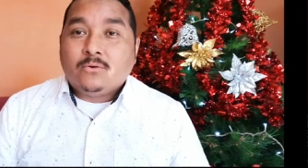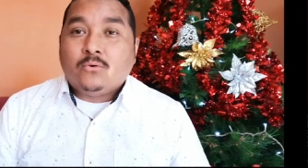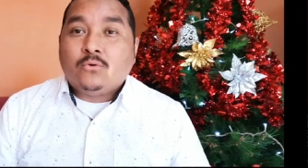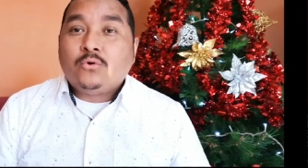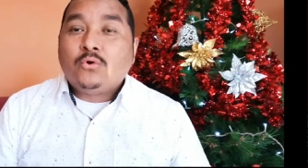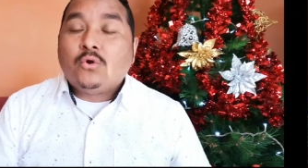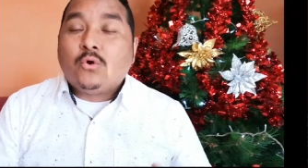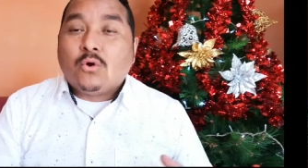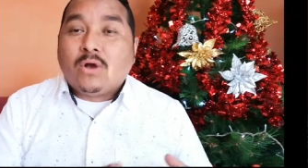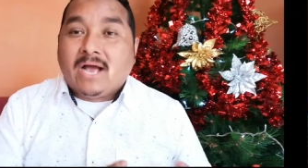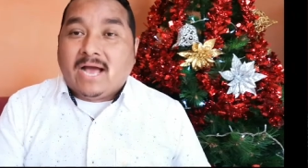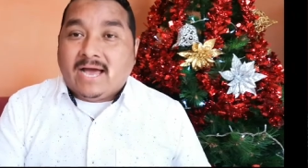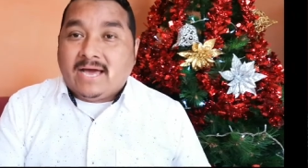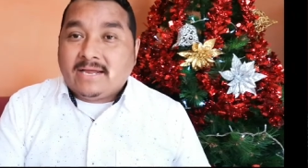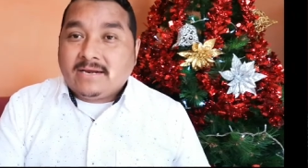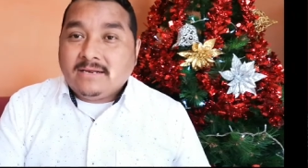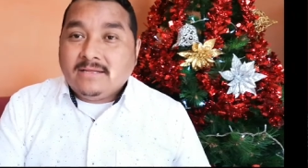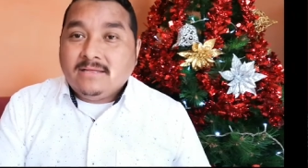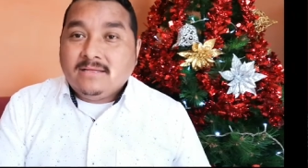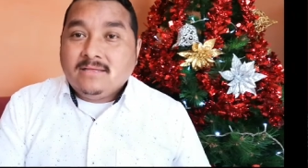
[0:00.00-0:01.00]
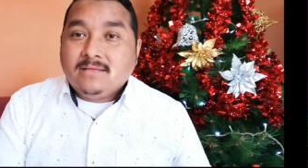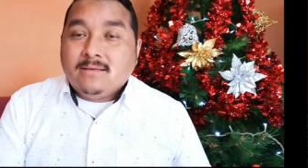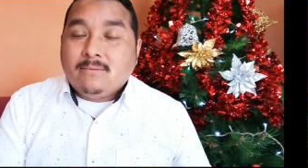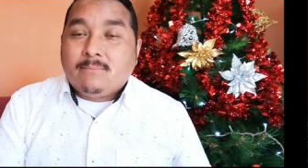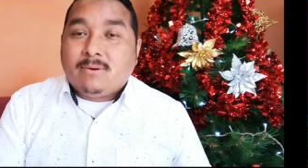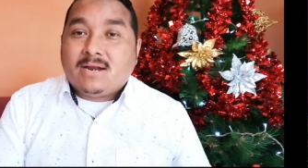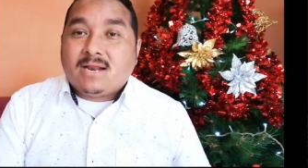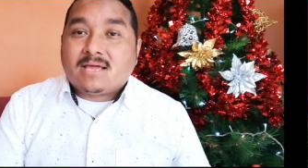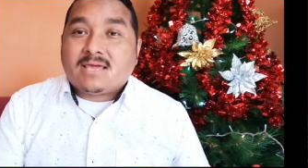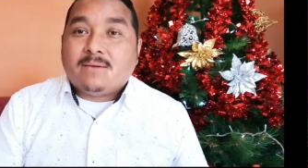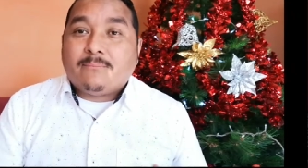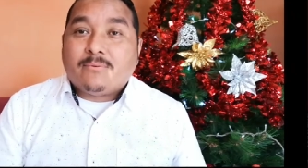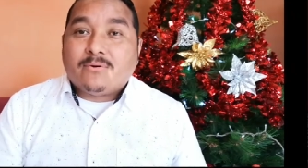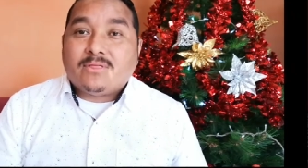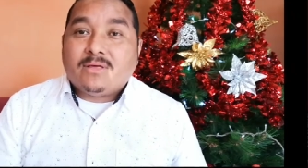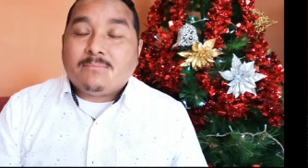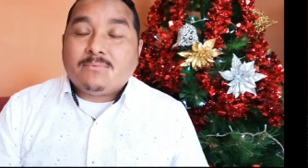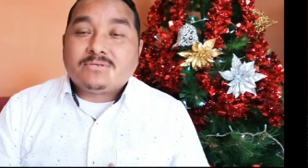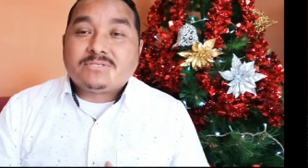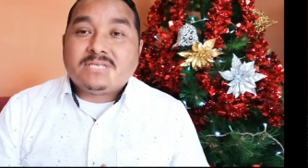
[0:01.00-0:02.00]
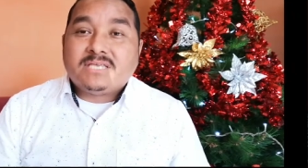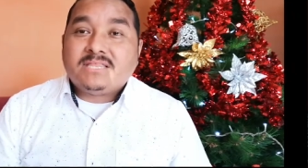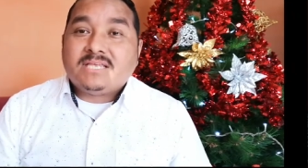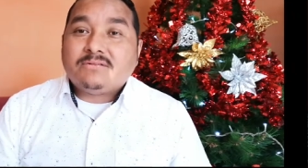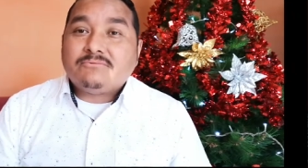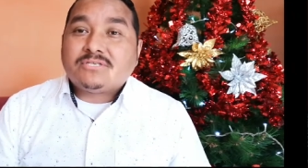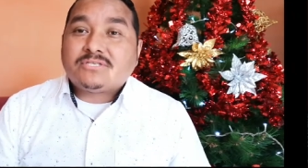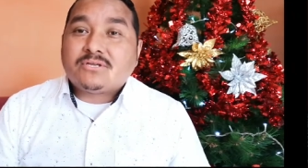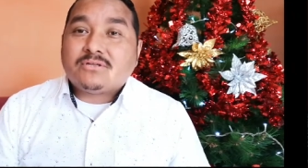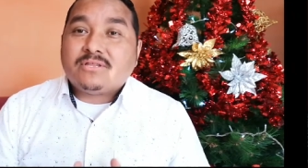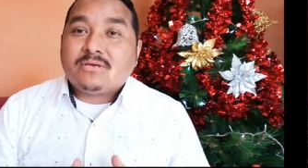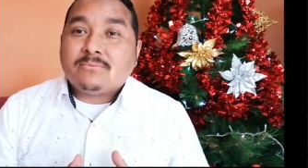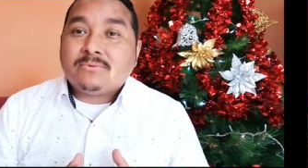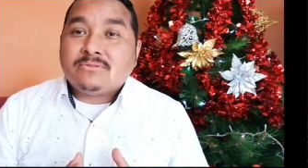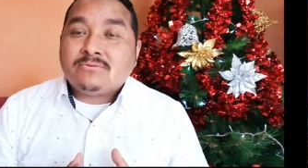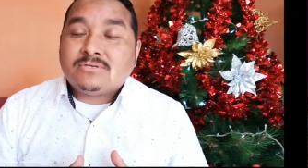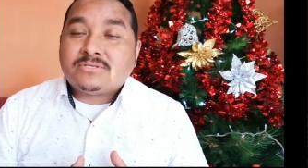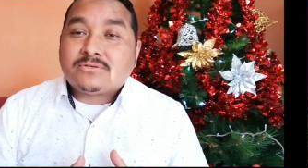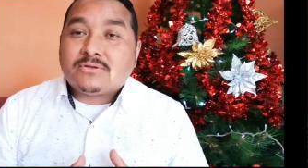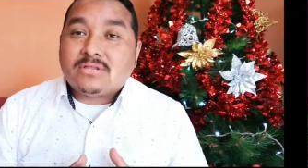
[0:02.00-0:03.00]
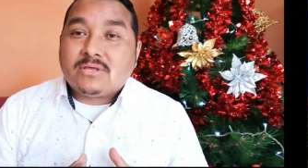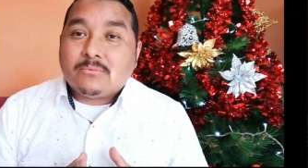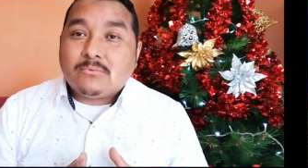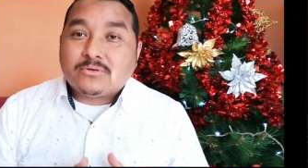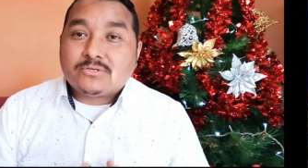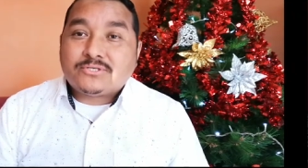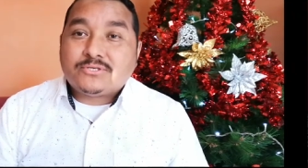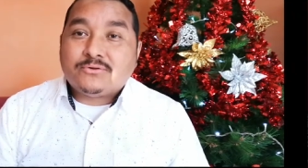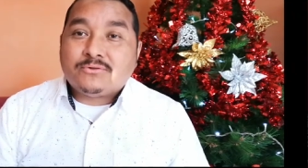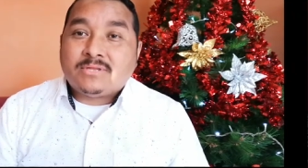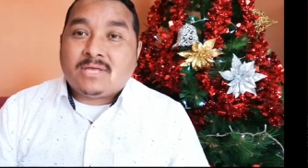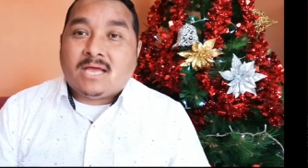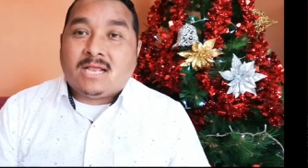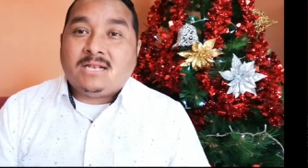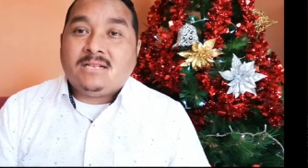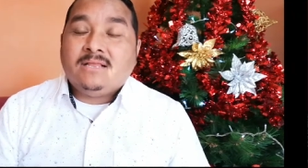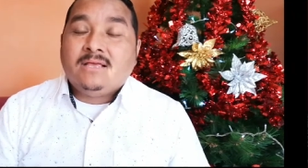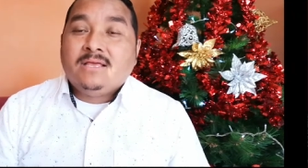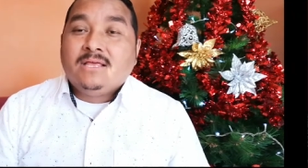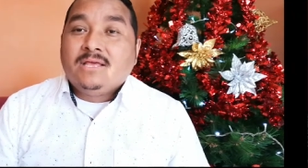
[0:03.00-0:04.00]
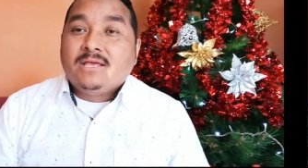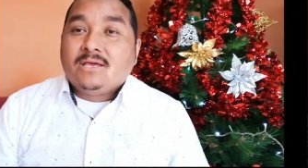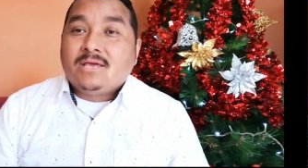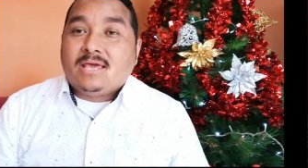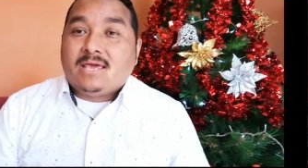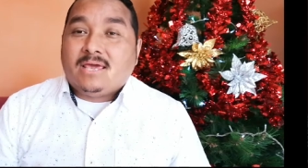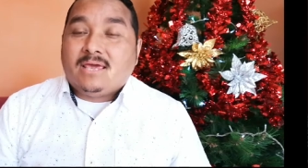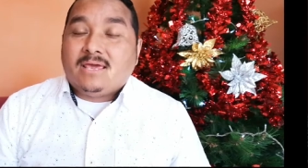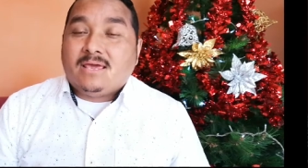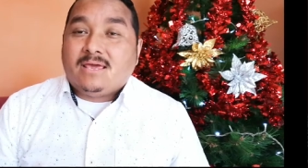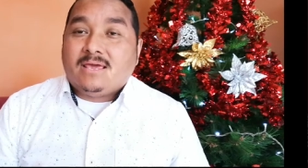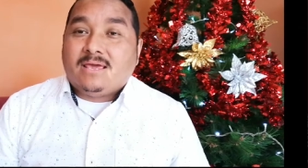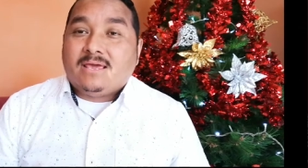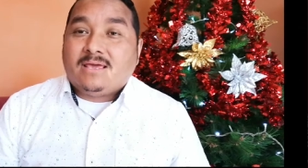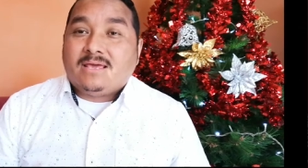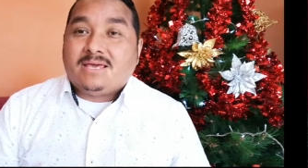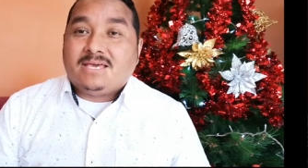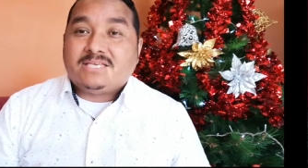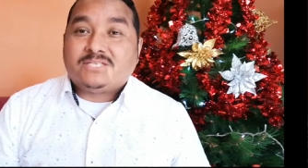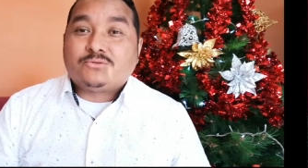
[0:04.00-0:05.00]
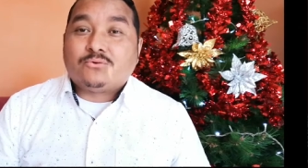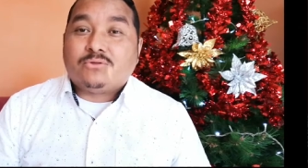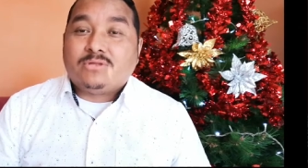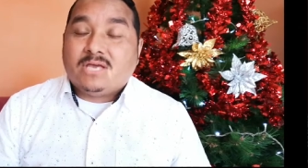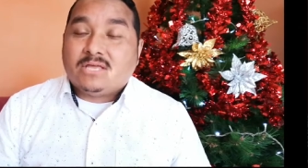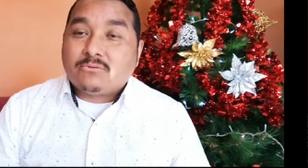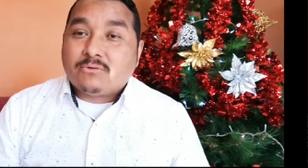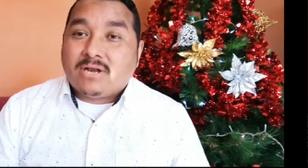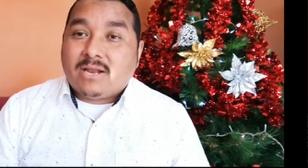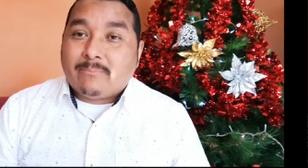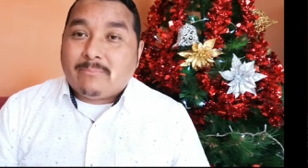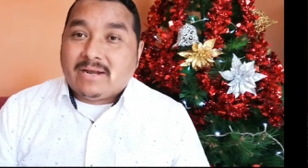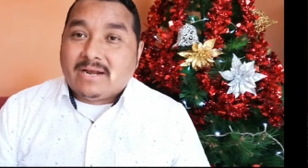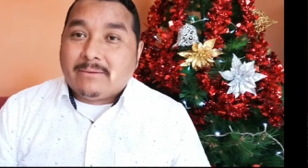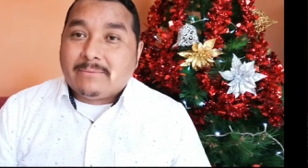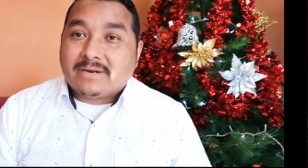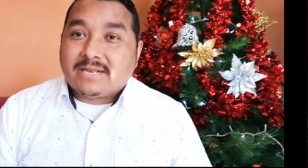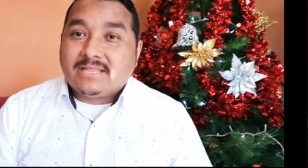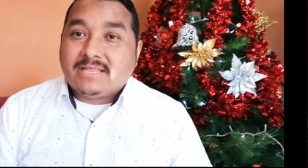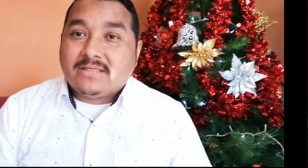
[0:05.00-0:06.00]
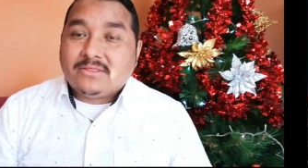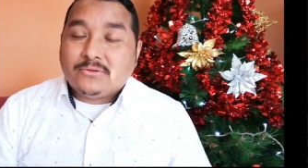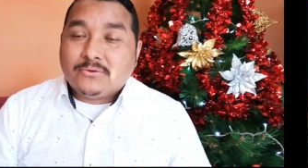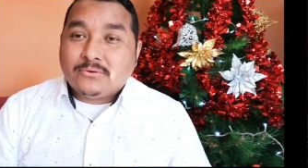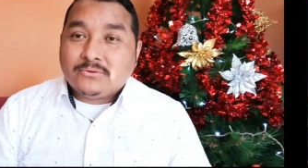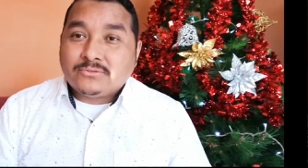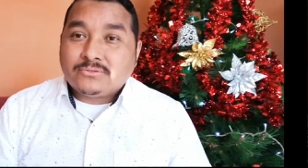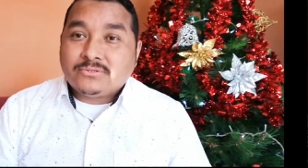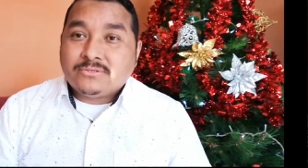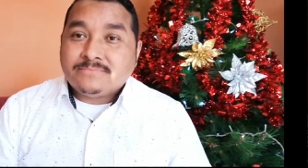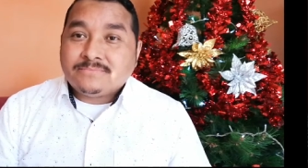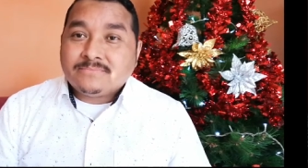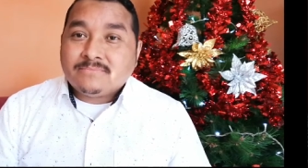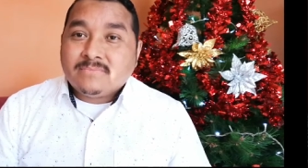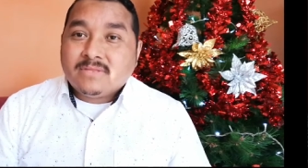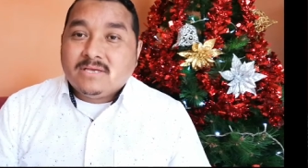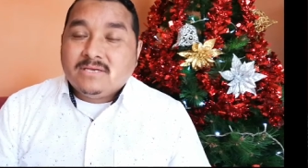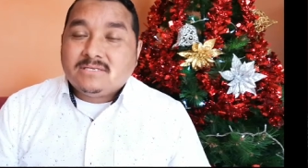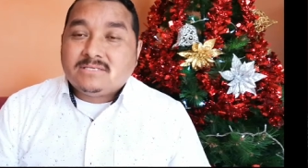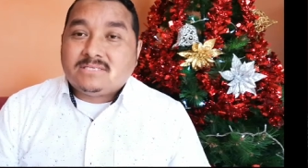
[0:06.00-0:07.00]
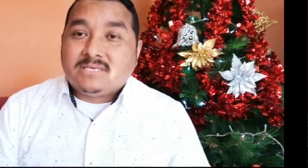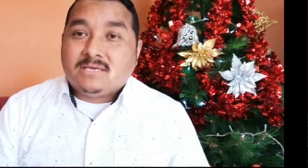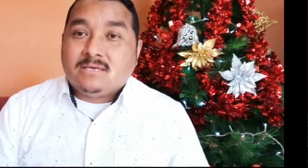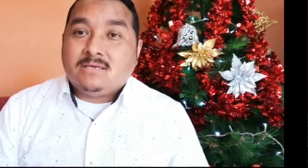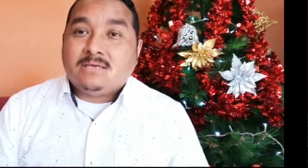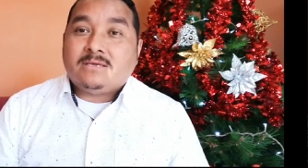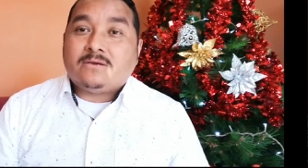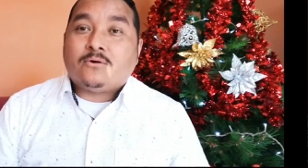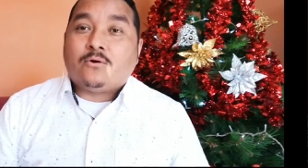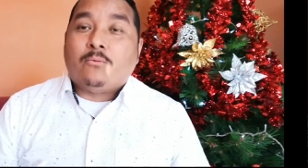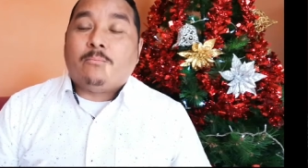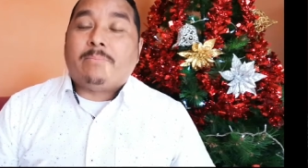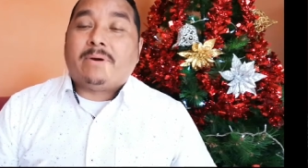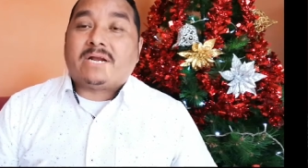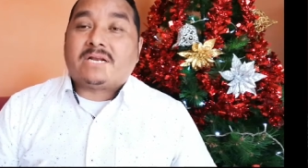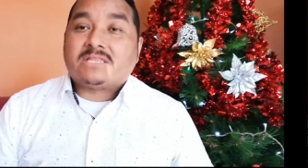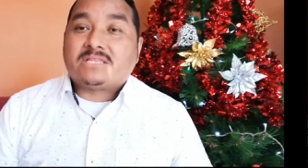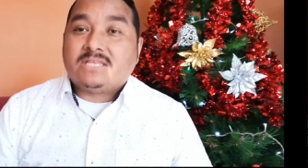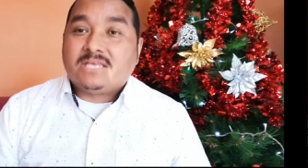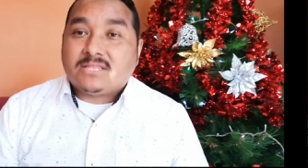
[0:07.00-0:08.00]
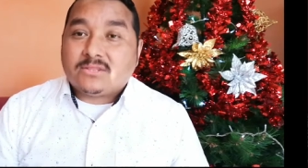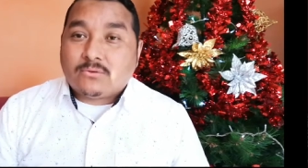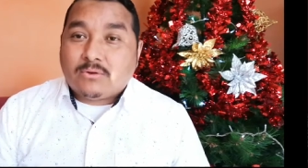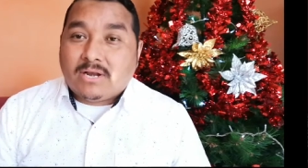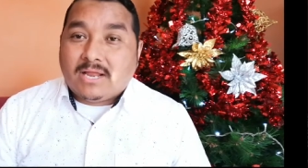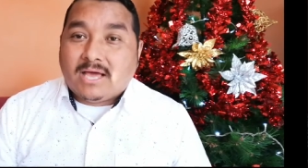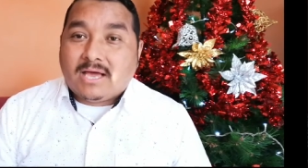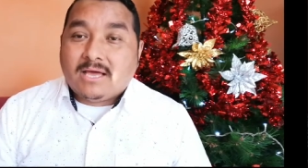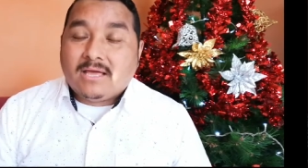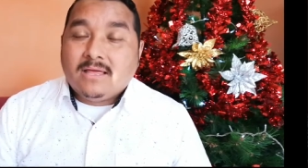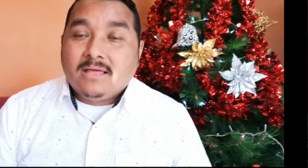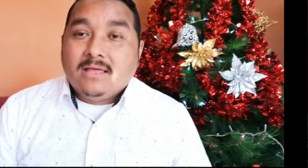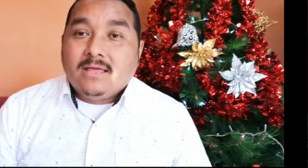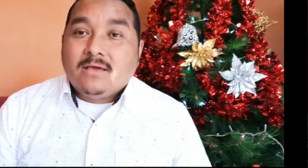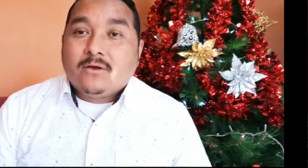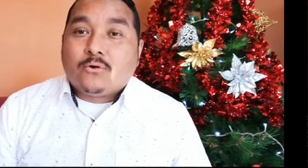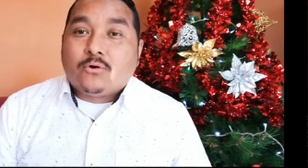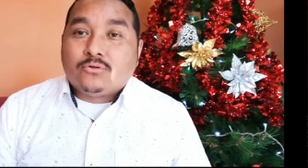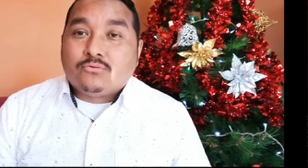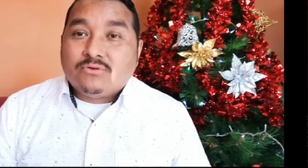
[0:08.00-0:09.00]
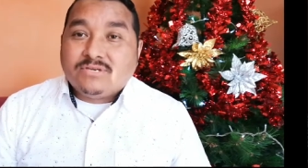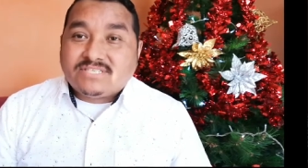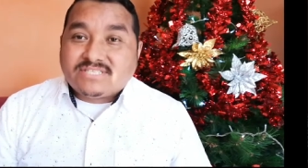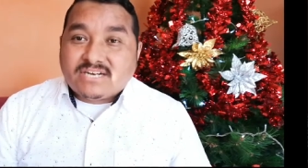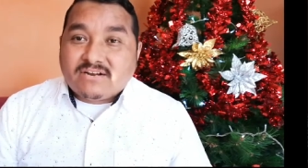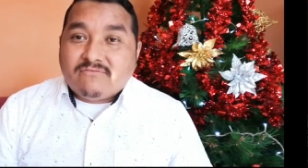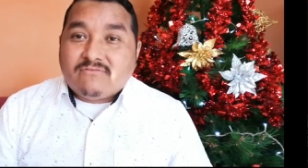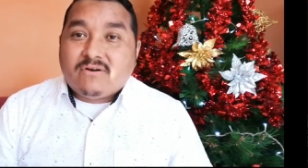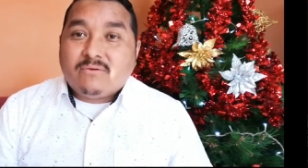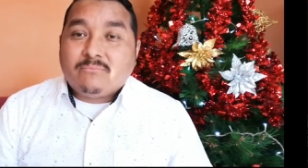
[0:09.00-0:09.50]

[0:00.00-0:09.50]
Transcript: un lugar, para que podamos tener nuestro, nuestro devocional eh, estudiando la palabra de Dios, ¿sí? compartiéndola con nuestra